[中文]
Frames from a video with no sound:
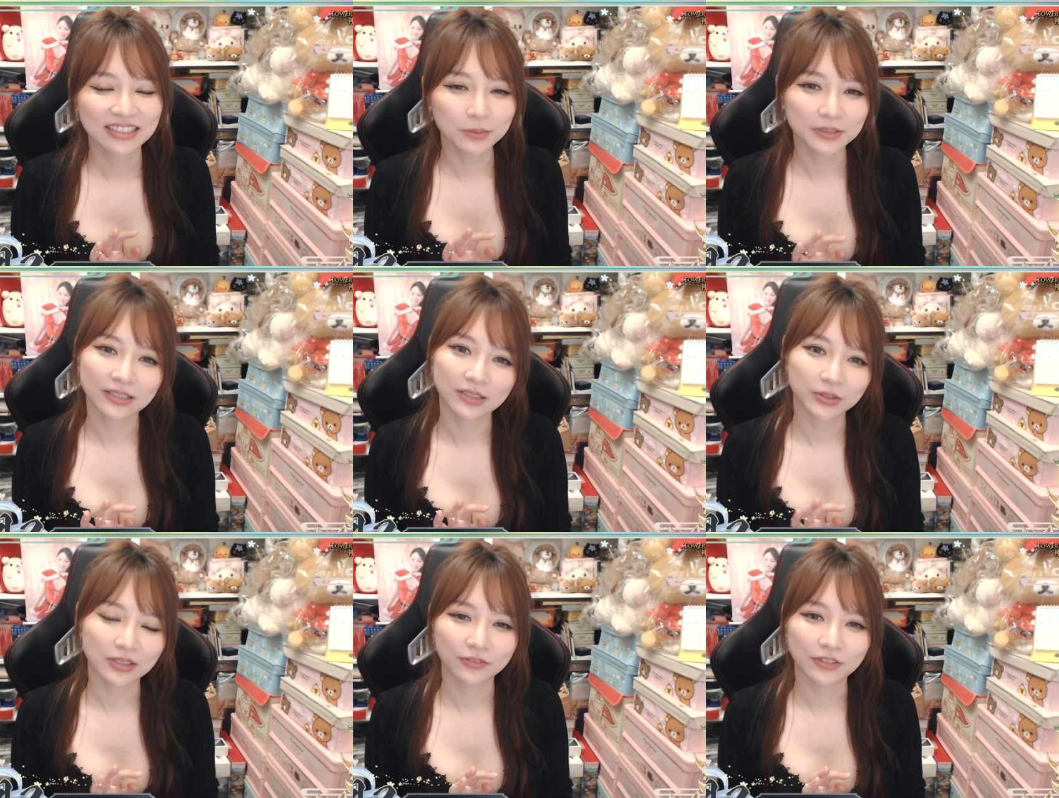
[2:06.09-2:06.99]
日本声优
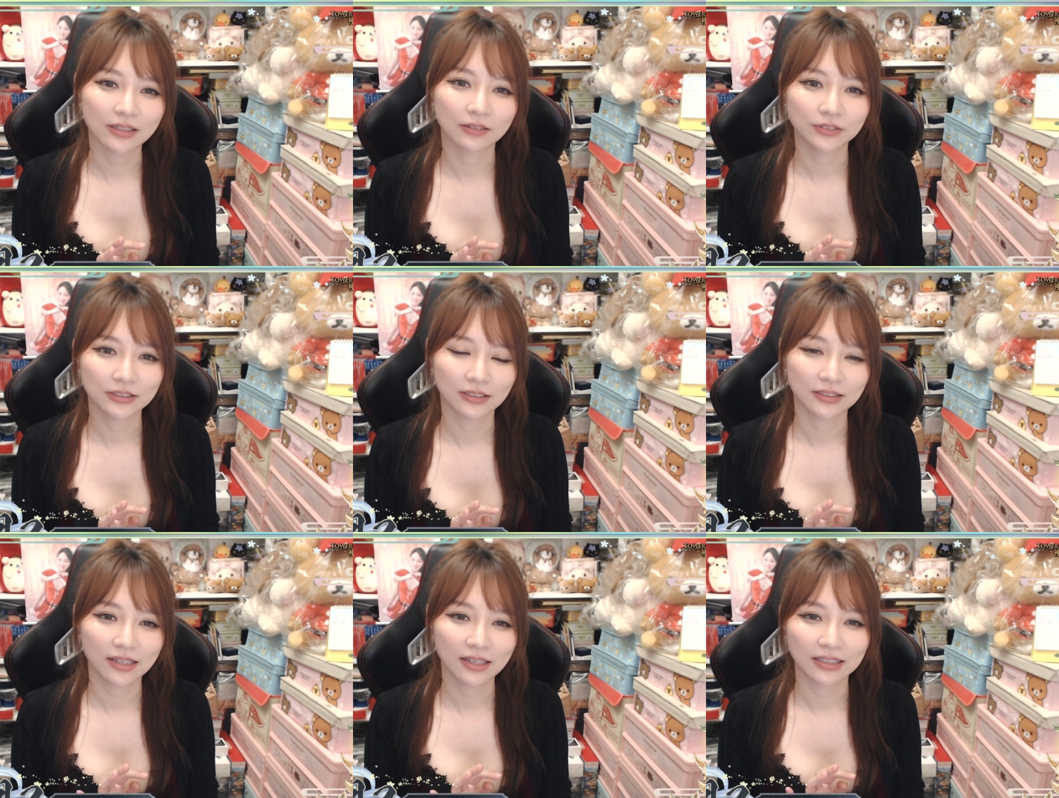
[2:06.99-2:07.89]
真的非常非常
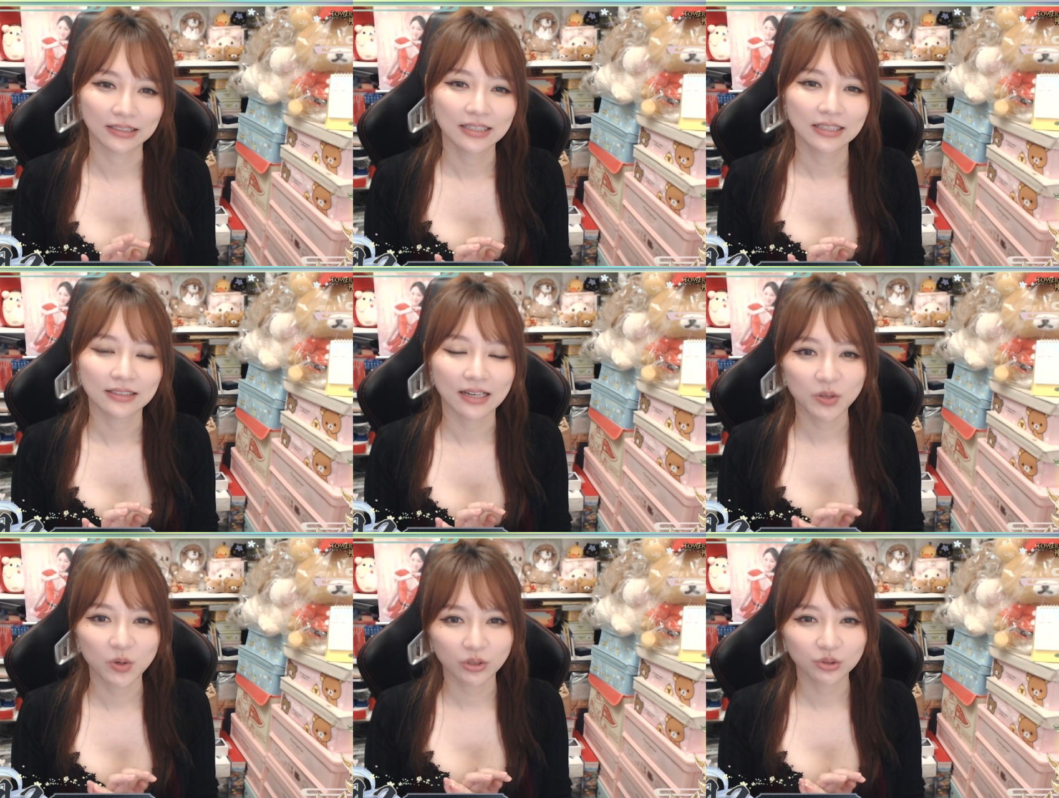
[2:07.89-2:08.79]
厉害，大家
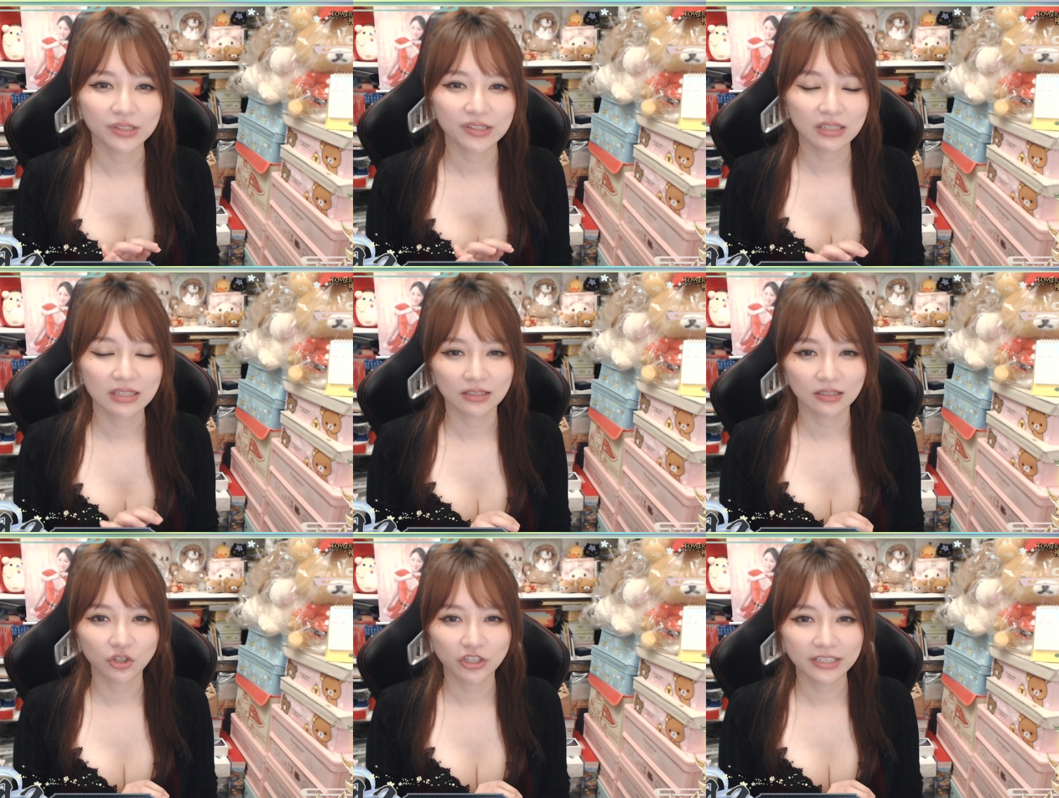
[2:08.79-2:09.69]
别忘了去支持
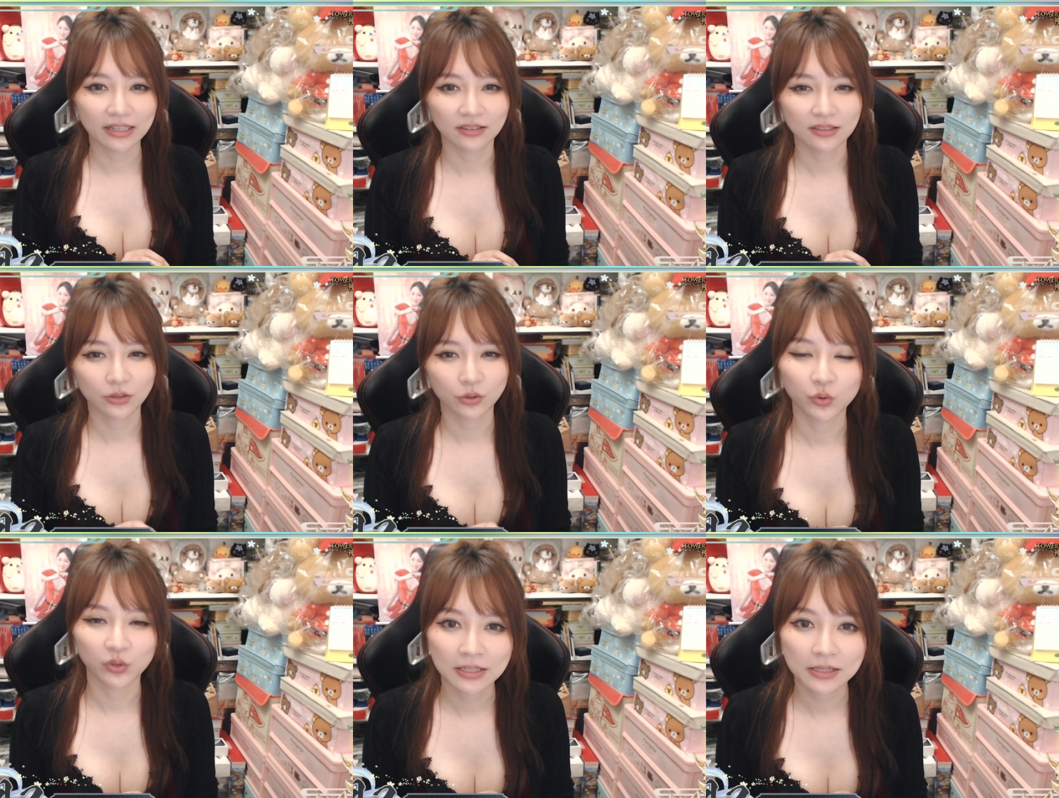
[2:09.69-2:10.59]
日日阳子的
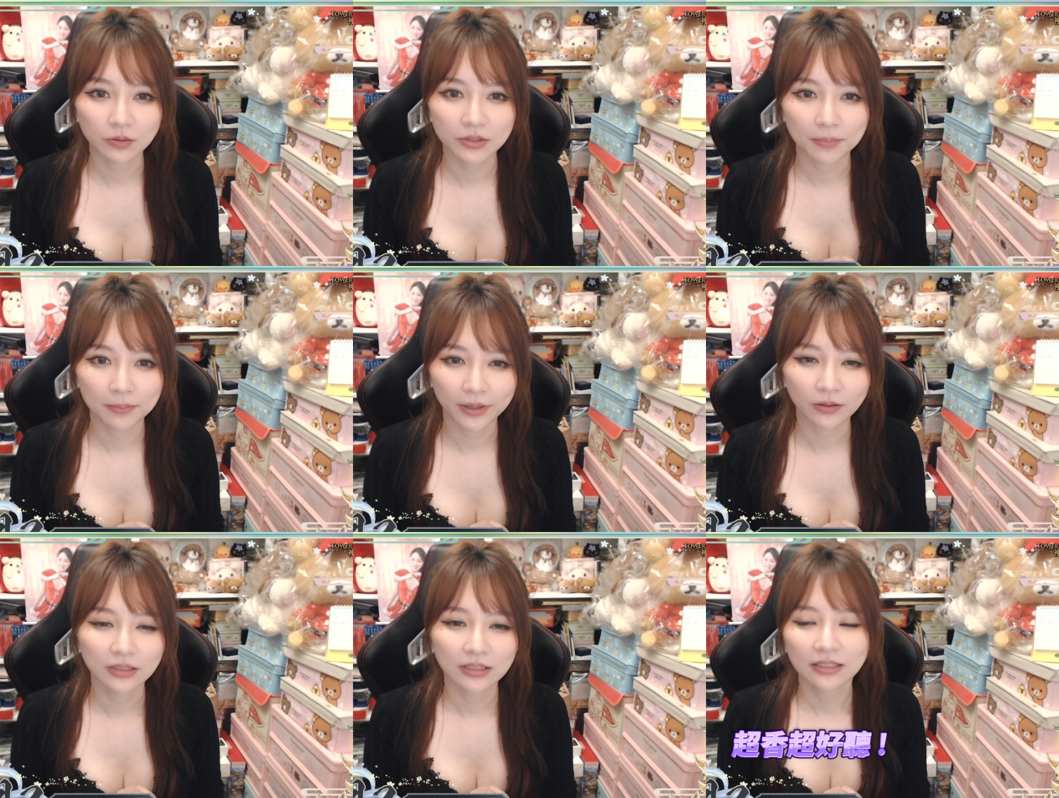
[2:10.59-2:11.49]
语音造型
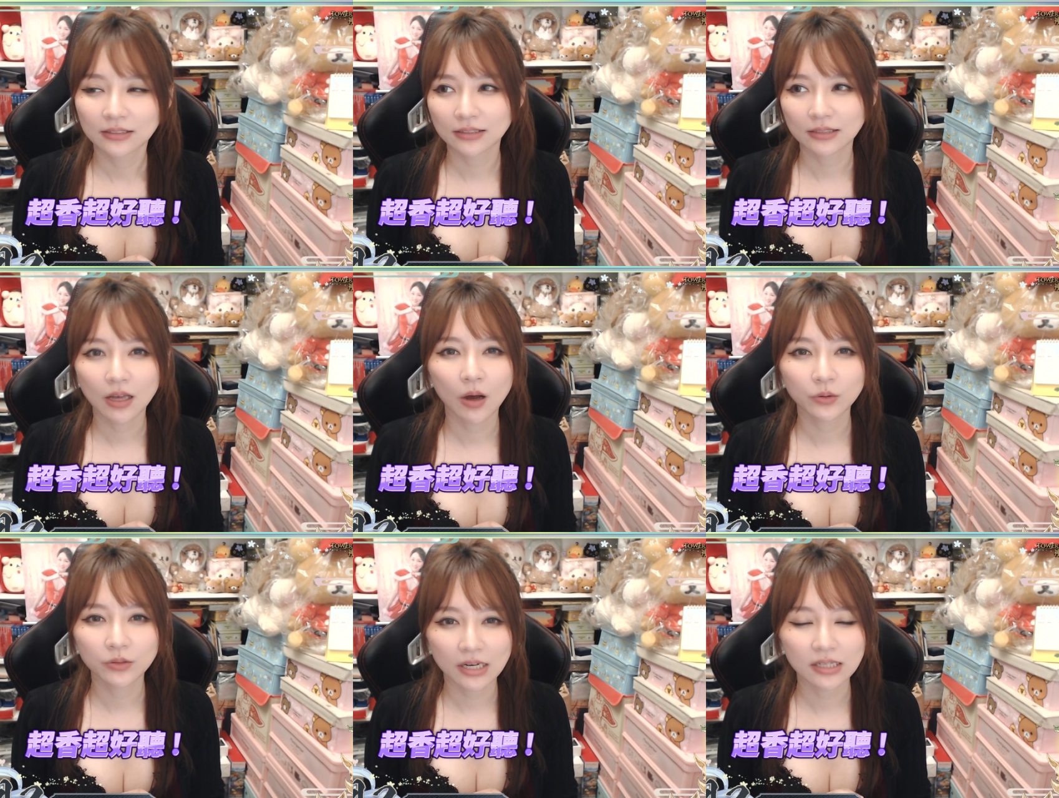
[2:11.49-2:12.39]
包，真的
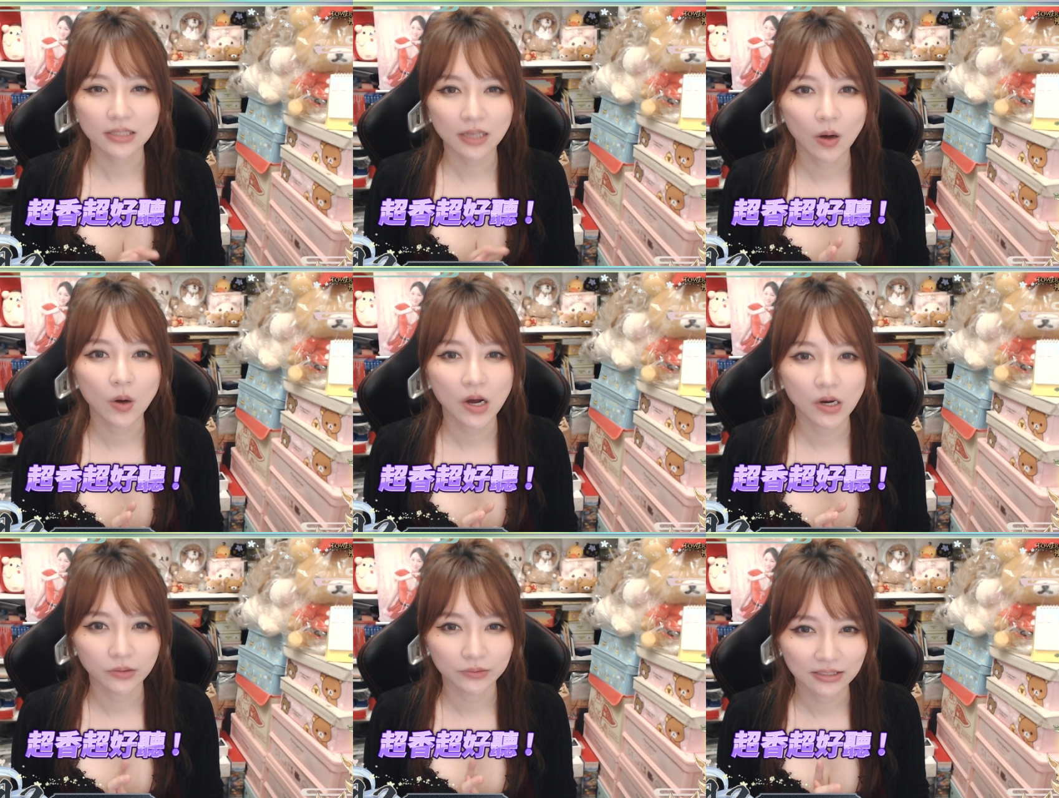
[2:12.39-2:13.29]
超香超
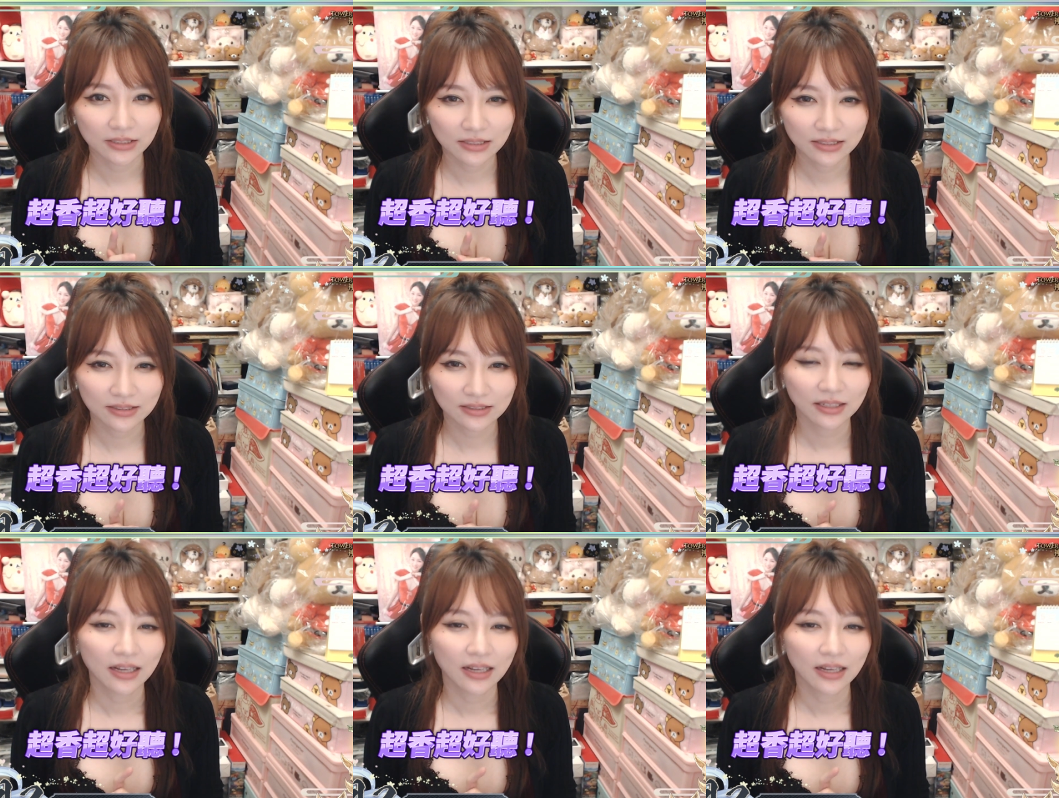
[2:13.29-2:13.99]
好听。